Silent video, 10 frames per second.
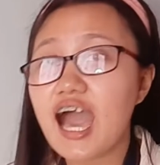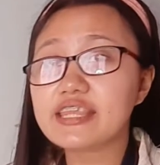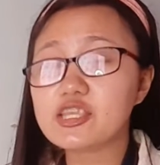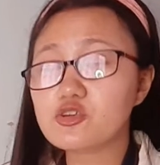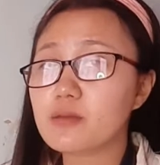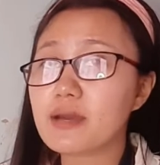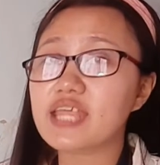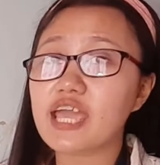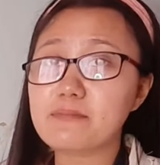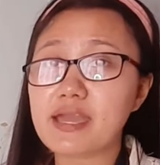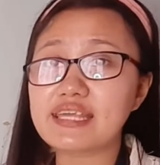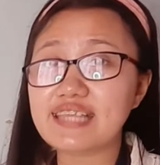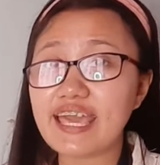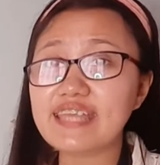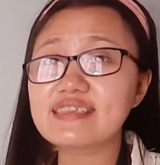At ito naman ay may
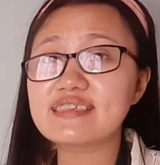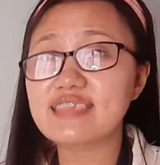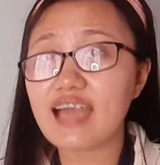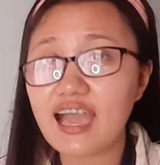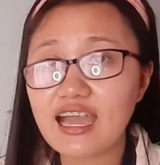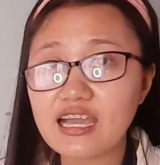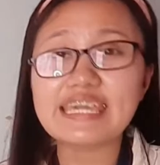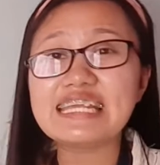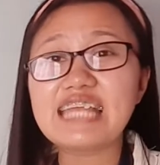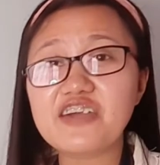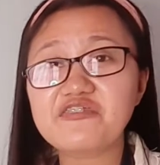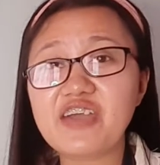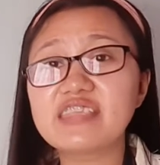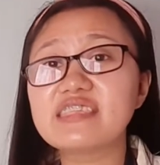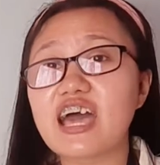length na
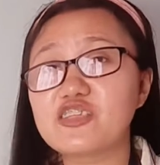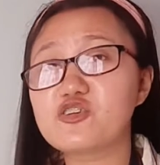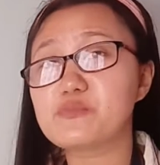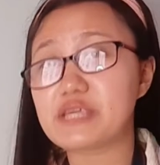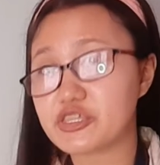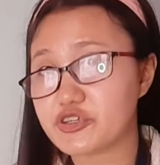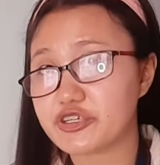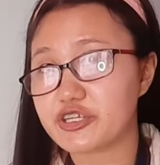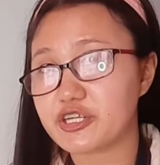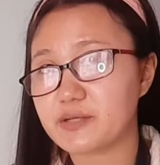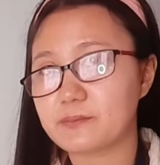11 nanometer.